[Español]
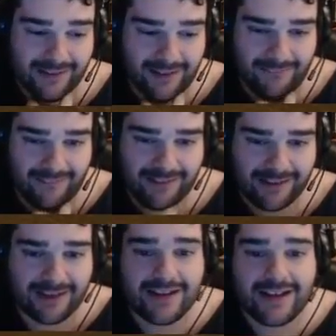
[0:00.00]
sí,
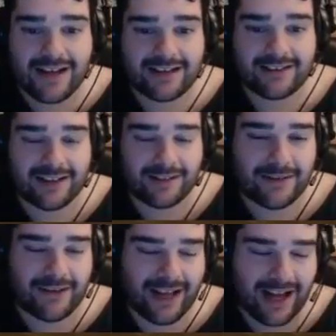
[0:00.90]
jueves. Así que
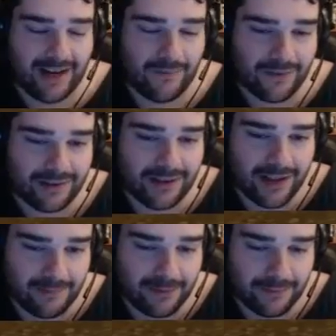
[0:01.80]
espero que haga buen
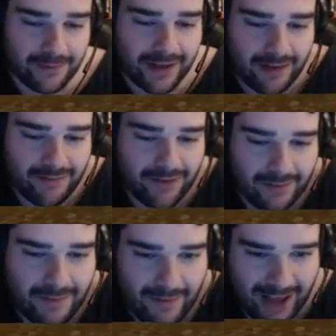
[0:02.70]
tiempo porque yo
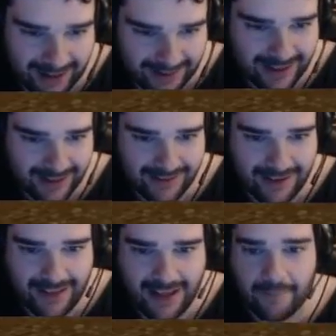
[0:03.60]
me voy a casar
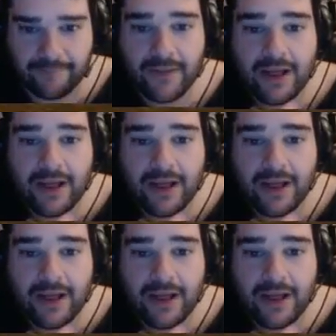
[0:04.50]
ese día.